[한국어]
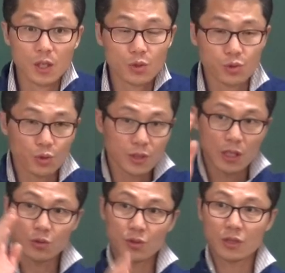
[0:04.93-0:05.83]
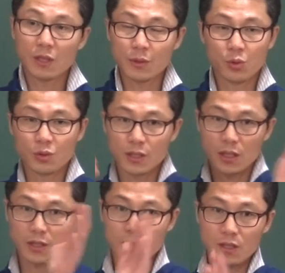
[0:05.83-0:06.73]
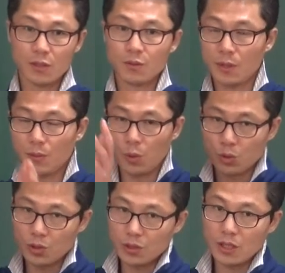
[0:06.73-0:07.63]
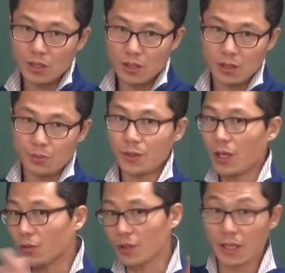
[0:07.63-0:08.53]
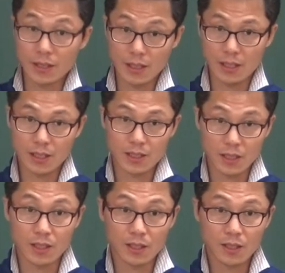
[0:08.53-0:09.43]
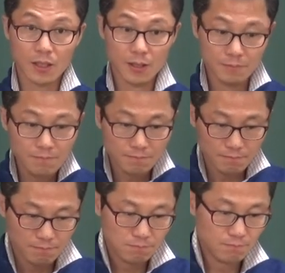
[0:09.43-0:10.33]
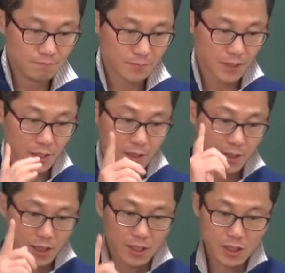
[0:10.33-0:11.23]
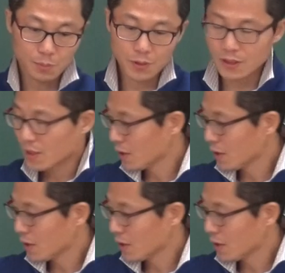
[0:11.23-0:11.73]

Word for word: 주어 찾고 그 다음에 동사 찾는 연습 그 다음에 목적을 찾는 연습 계속 나간다 알겠지? 근데 네, 첫 번째